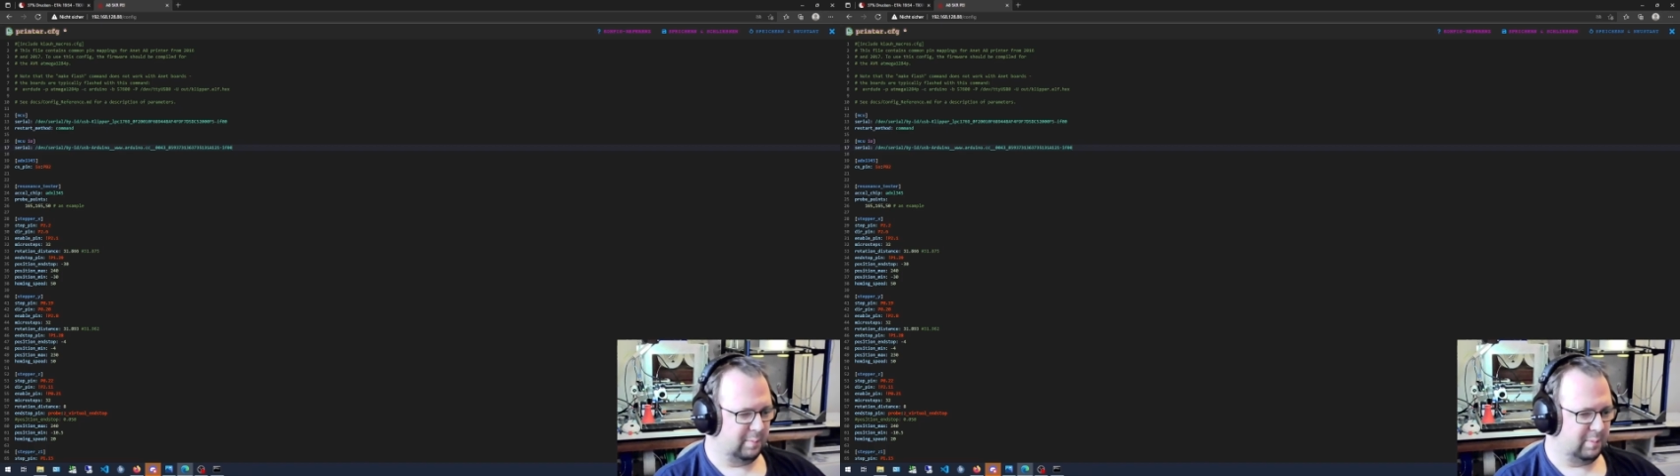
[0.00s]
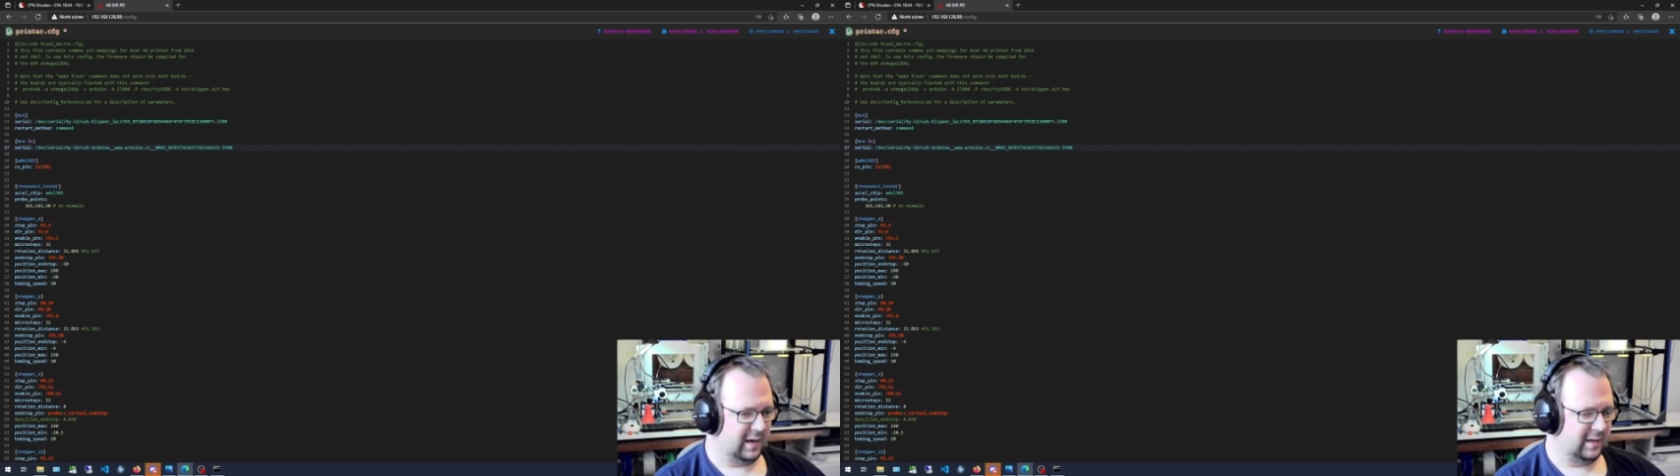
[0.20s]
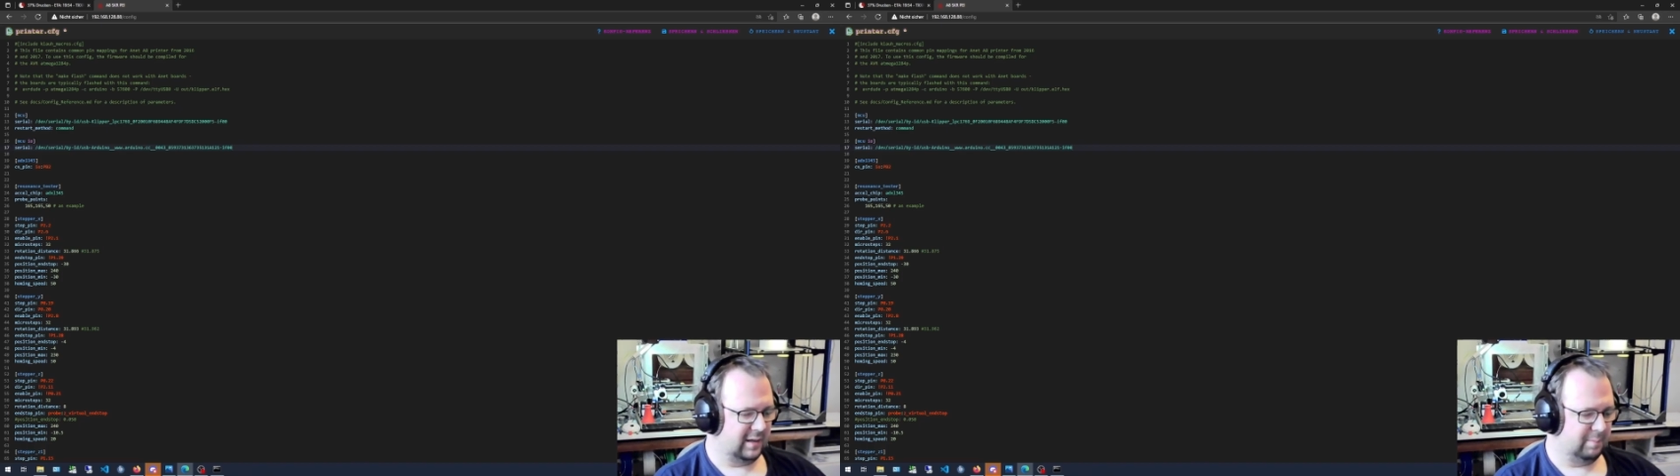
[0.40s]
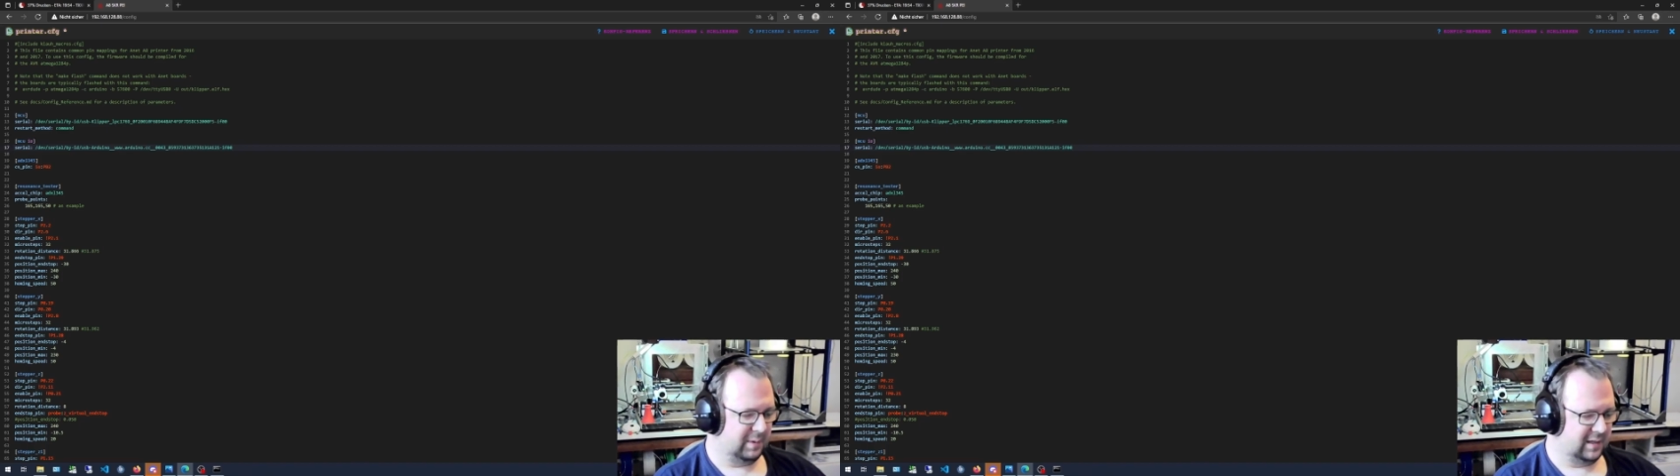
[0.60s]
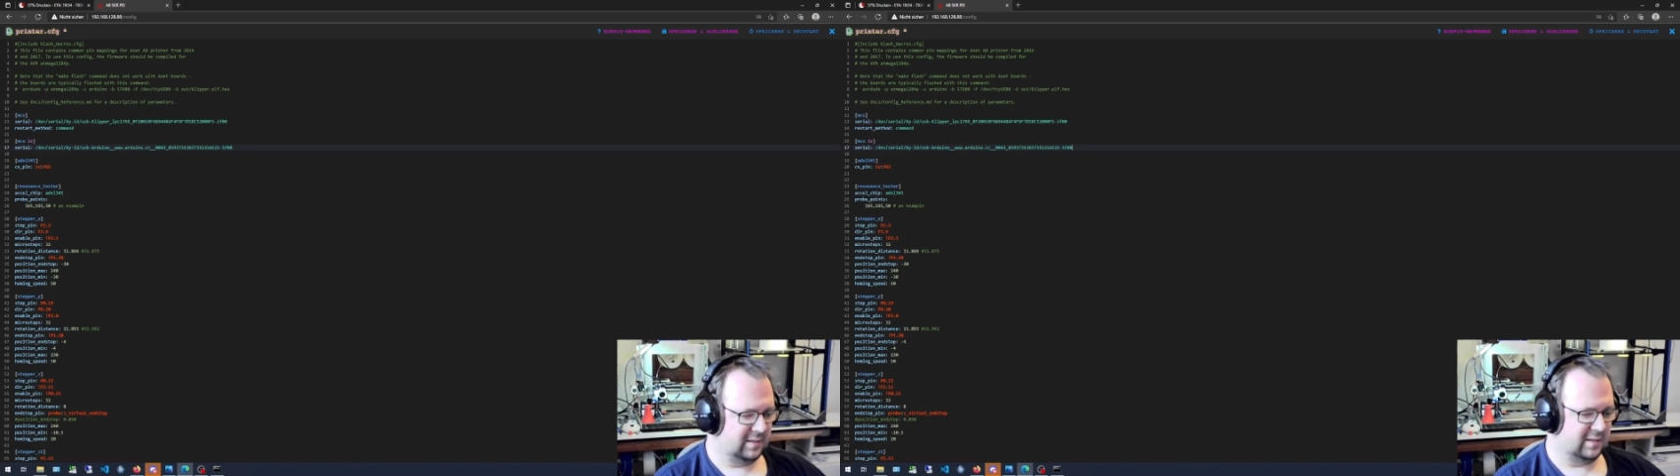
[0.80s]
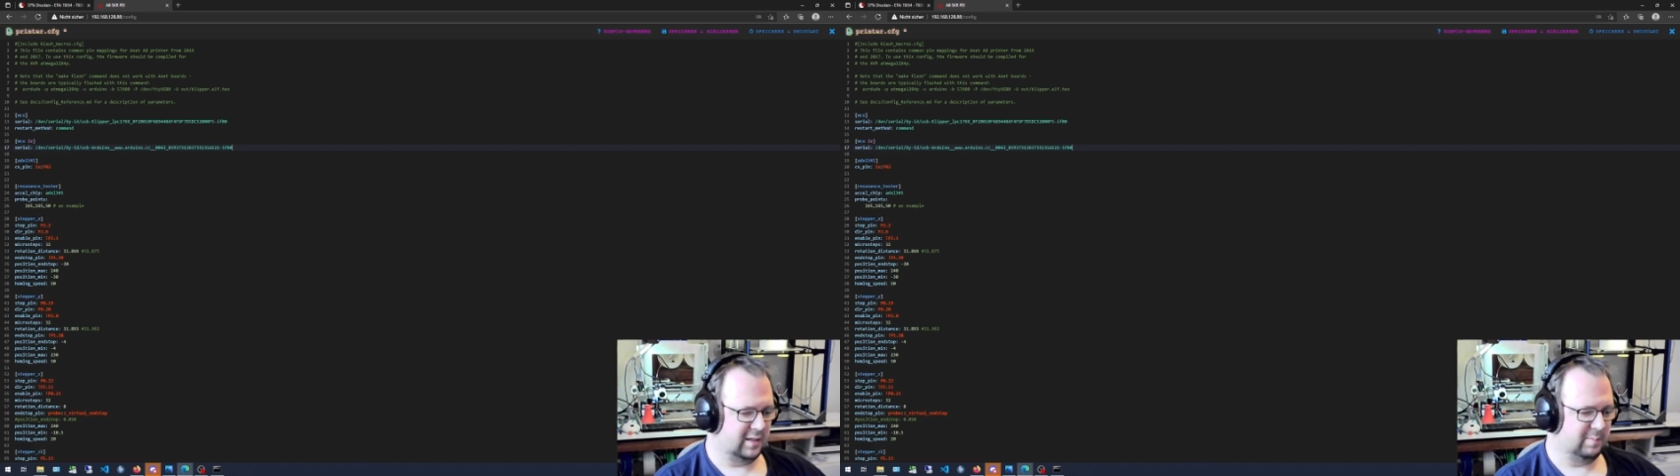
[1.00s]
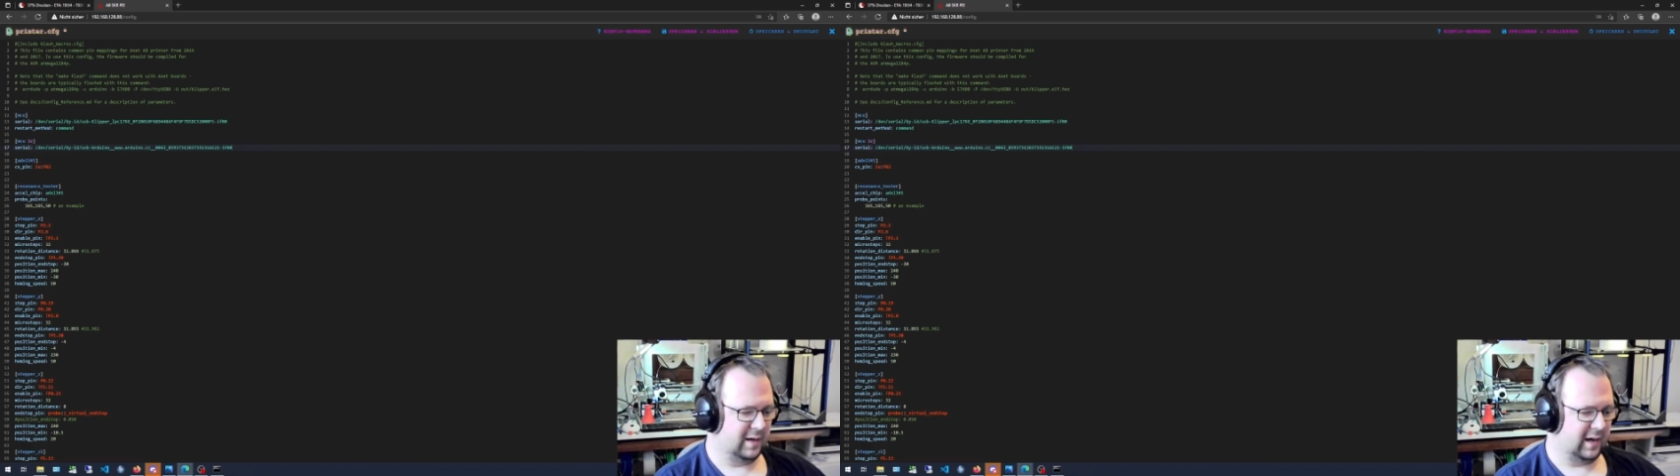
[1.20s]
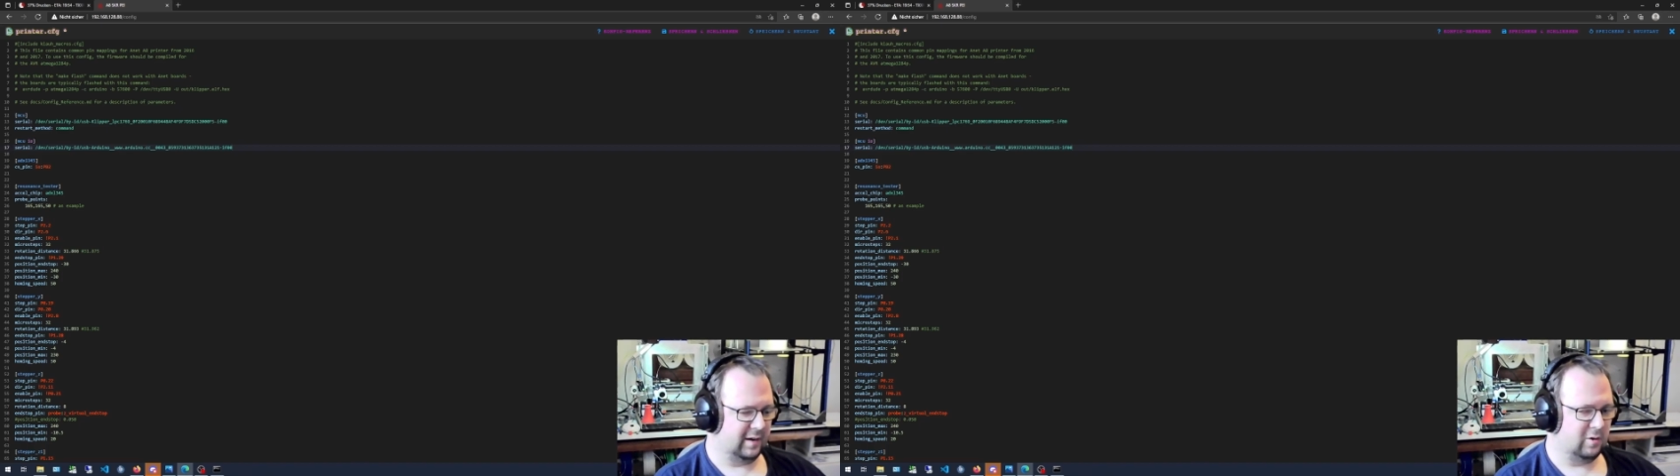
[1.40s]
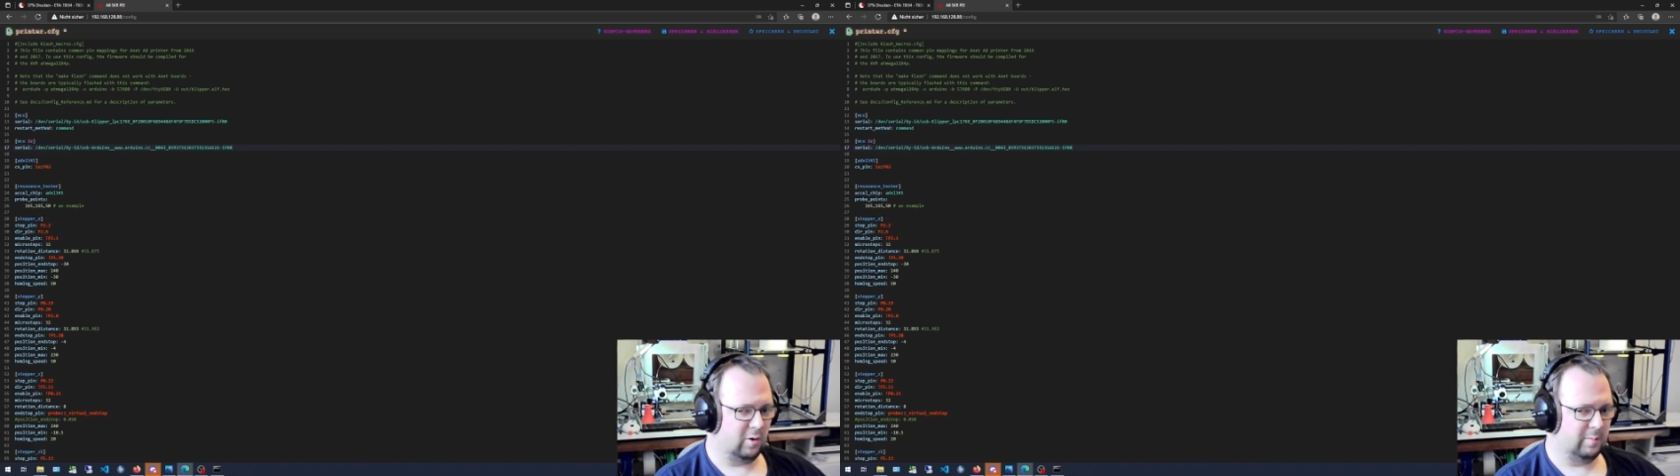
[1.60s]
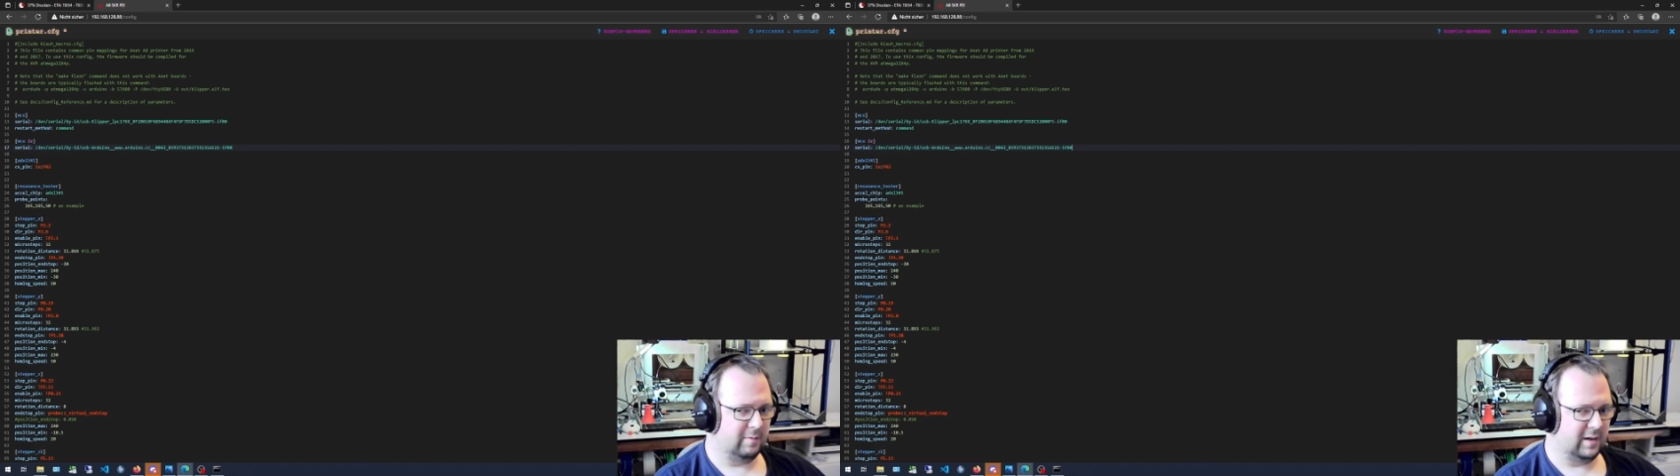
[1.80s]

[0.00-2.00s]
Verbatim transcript: Pi-Pins nicht mehr rankomme,